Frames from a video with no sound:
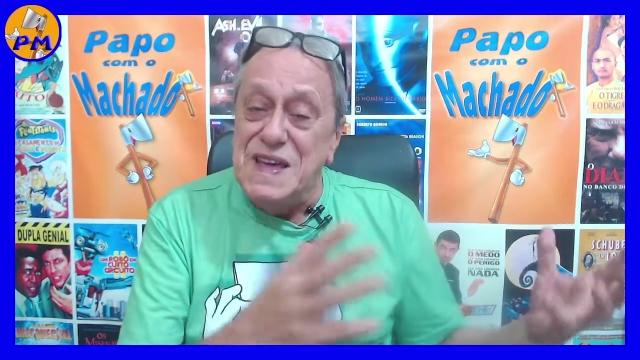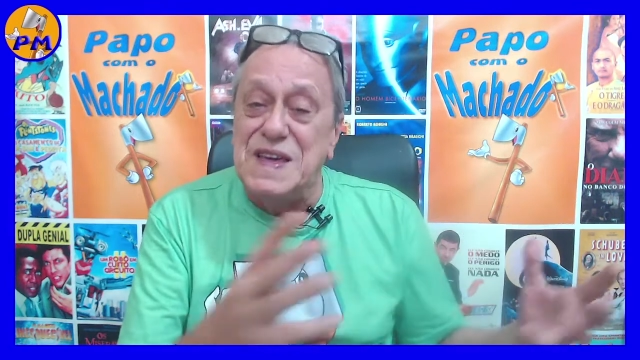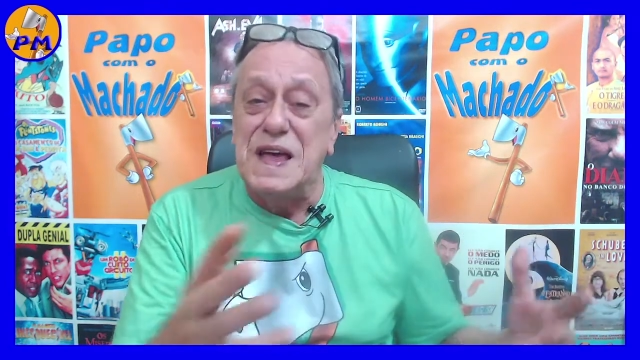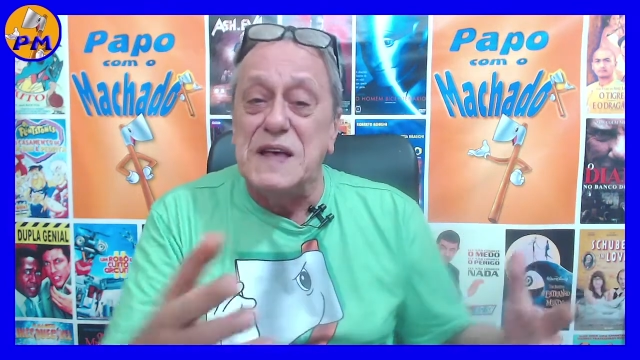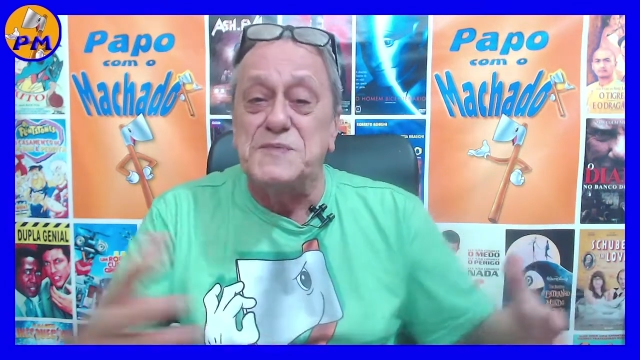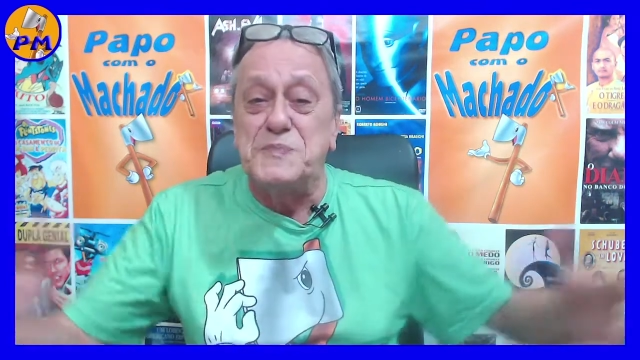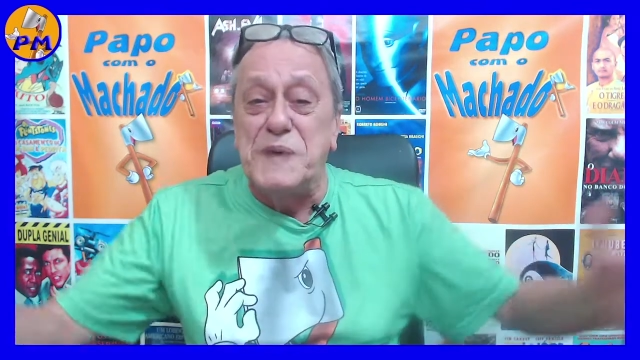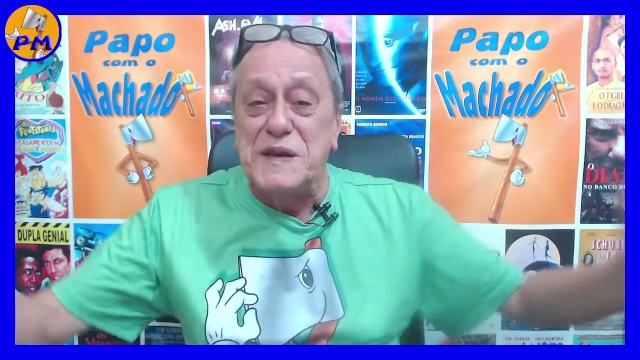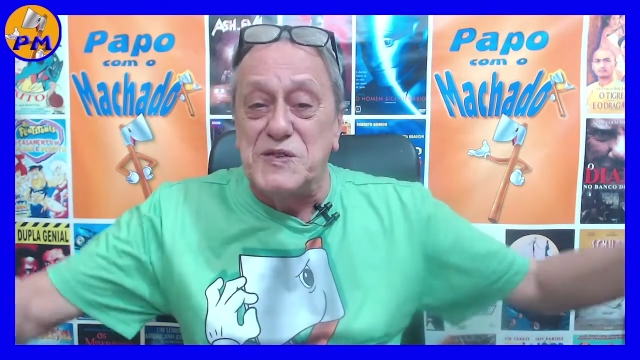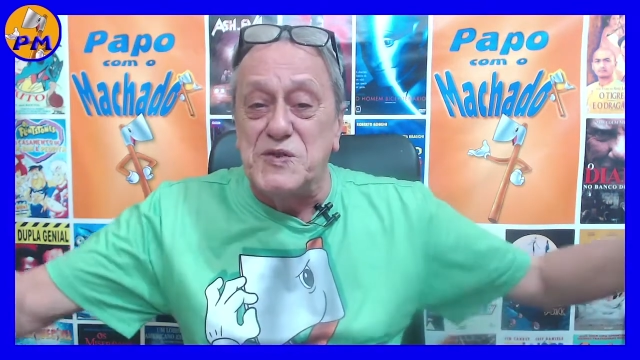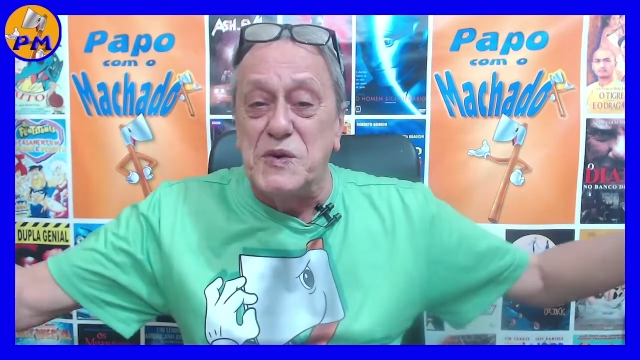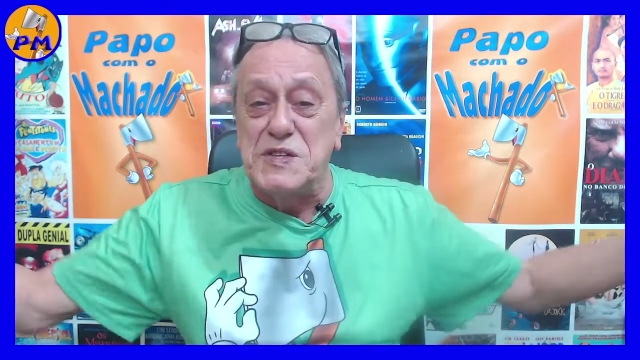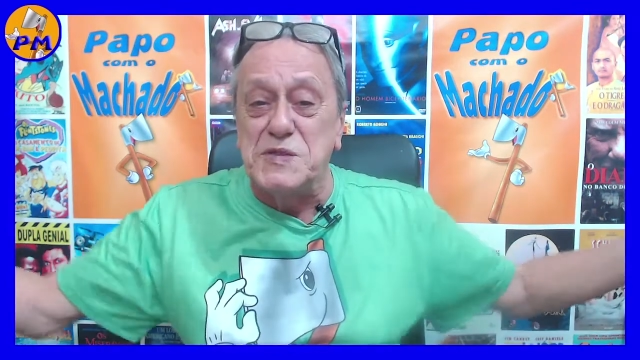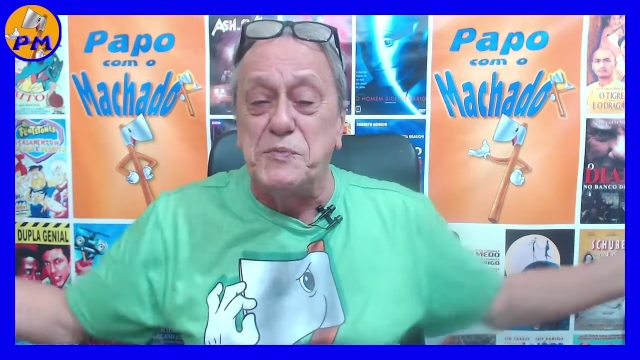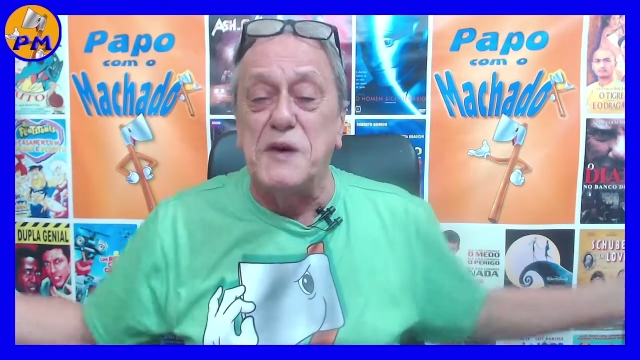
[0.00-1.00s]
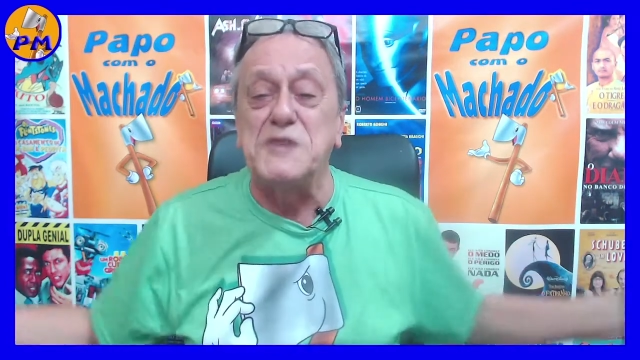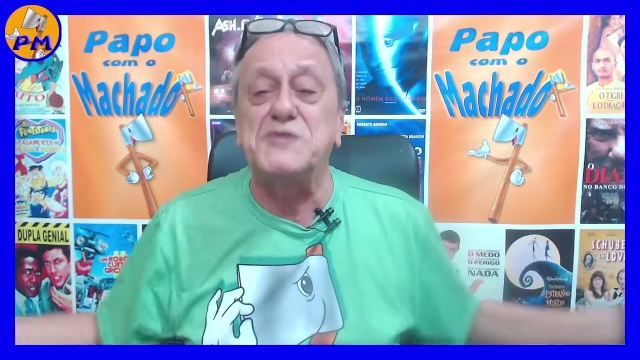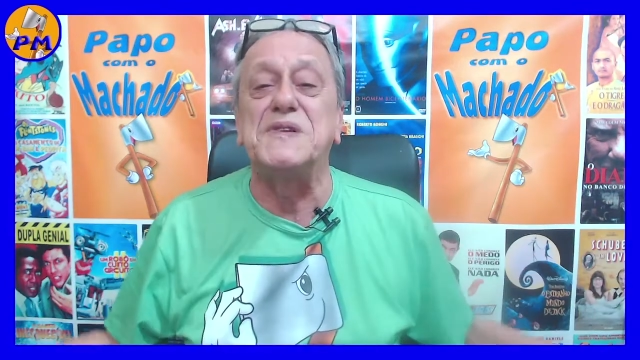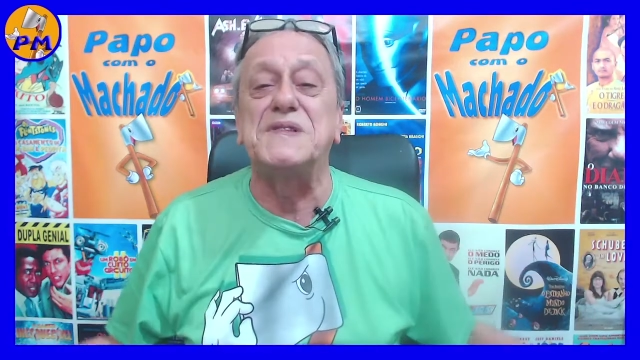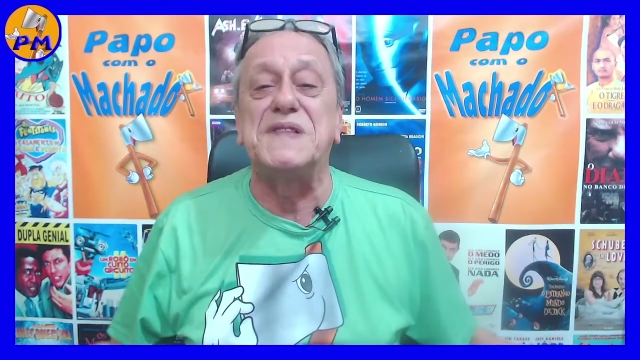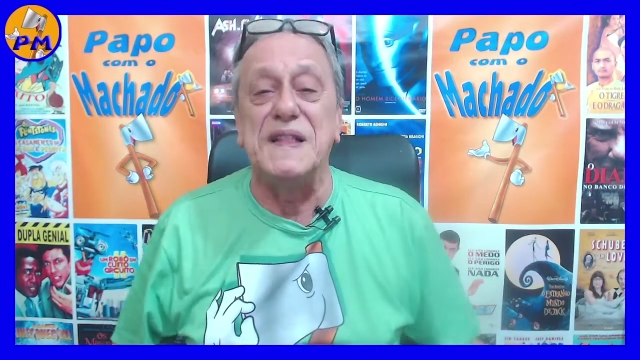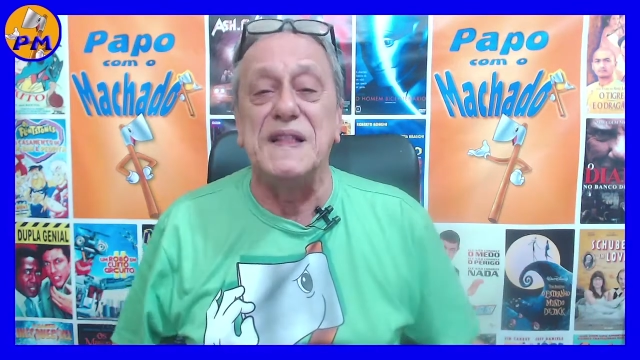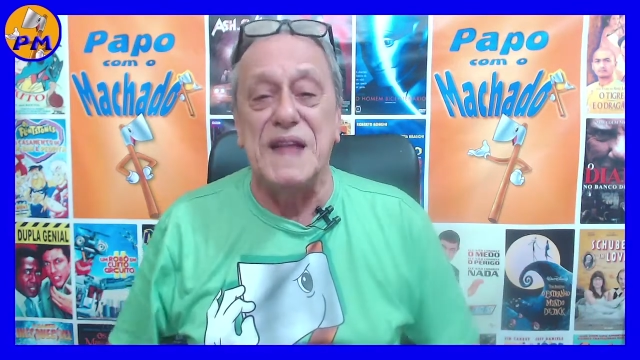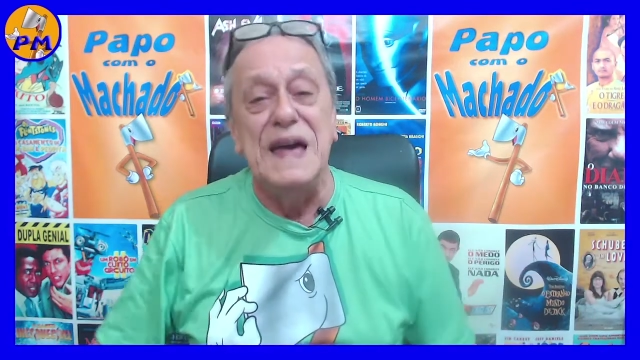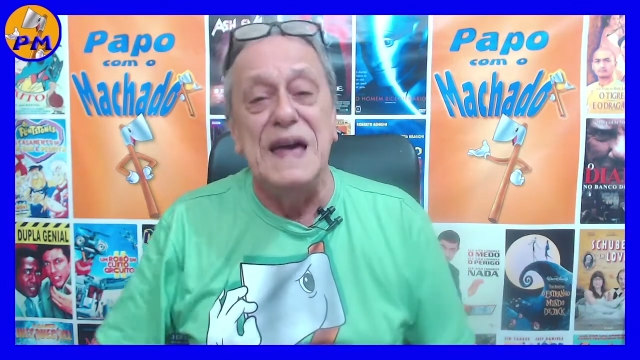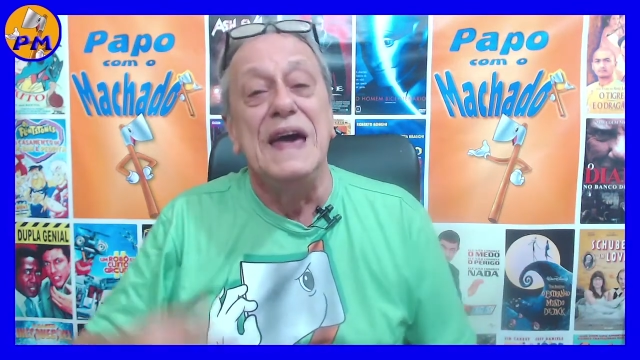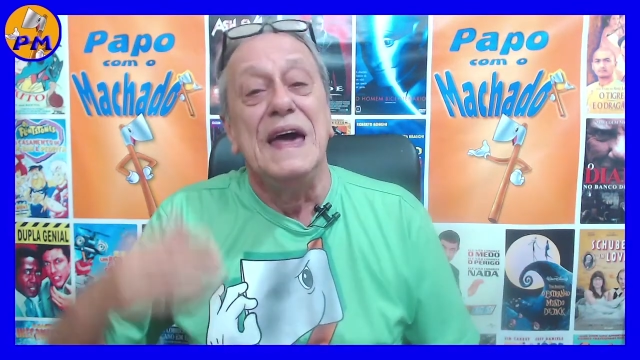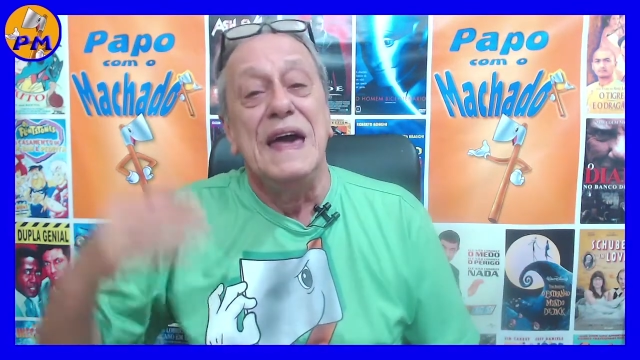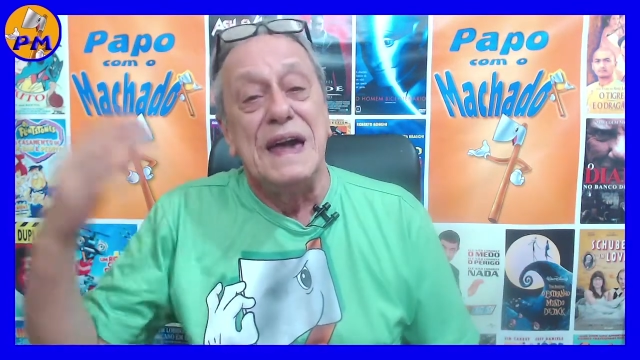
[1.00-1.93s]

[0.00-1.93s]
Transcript: que as pessoas possam entender